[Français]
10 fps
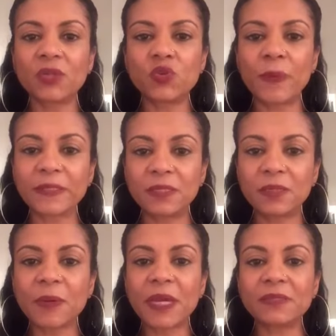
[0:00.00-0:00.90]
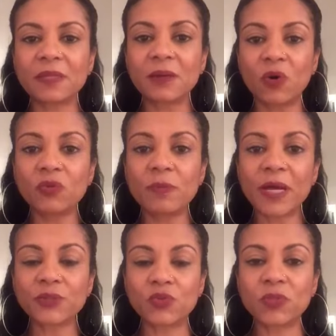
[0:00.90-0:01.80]
Je participerai à cette grande
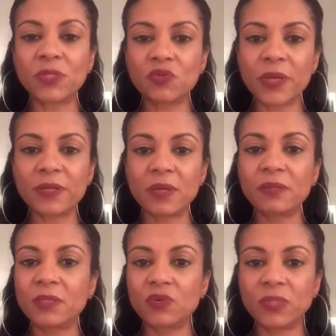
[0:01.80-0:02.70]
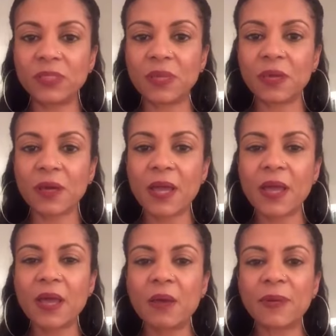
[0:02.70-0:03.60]
marche citoyenne et solidaire
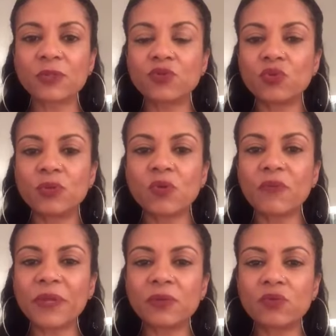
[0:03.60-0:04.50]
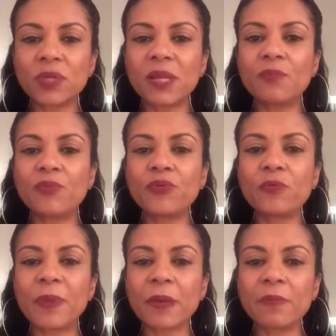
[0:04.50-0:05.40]
parce que je suis convaincue qu'elle peut
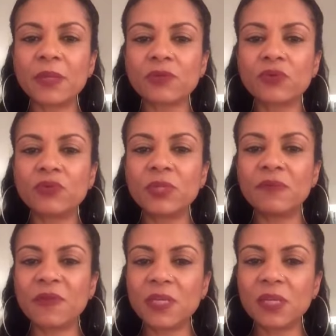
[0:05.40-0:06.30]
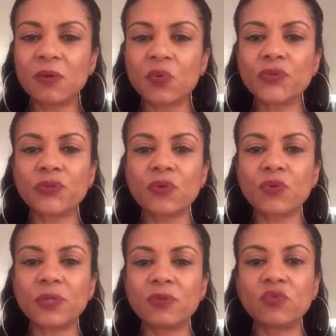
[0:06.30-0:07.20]
permettre d'éveiller les
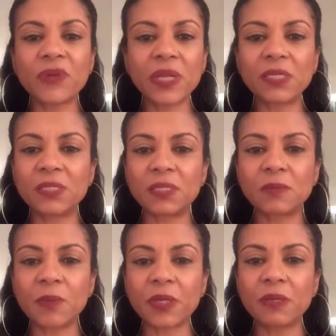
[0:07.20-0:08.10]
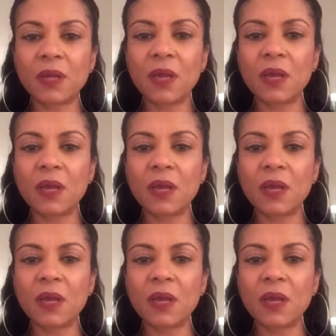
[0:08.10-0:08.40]
consciences et d'ouvrir les esprits